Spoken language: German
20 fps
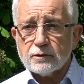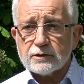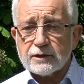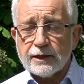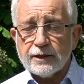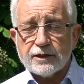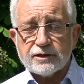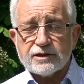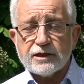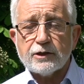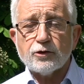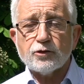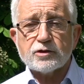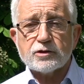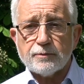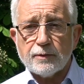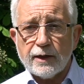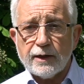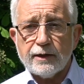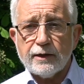seine
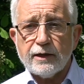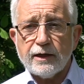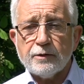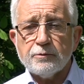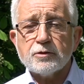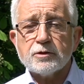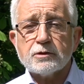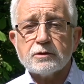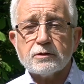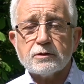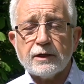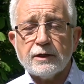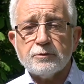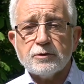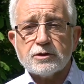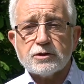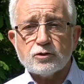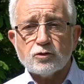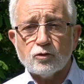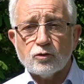
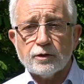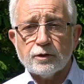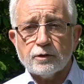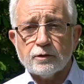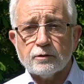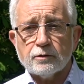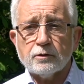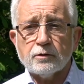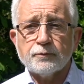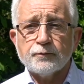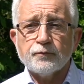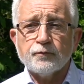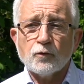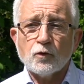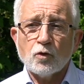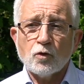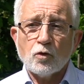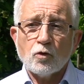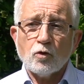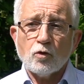CO2-Emissionen
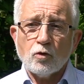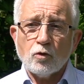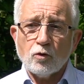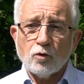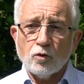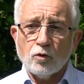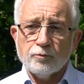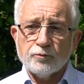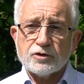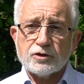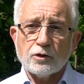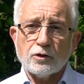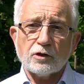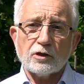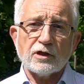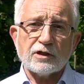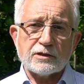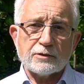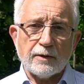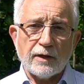um
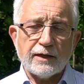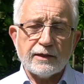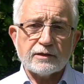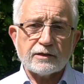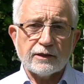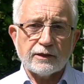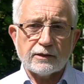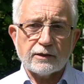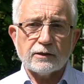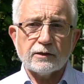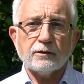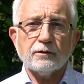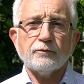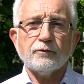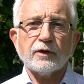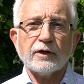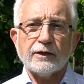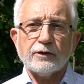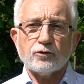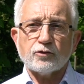circa zwei Drittel
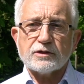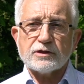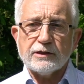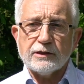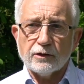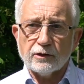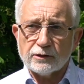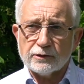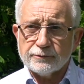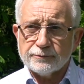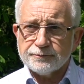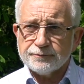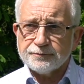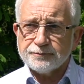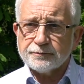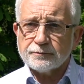reduzieren.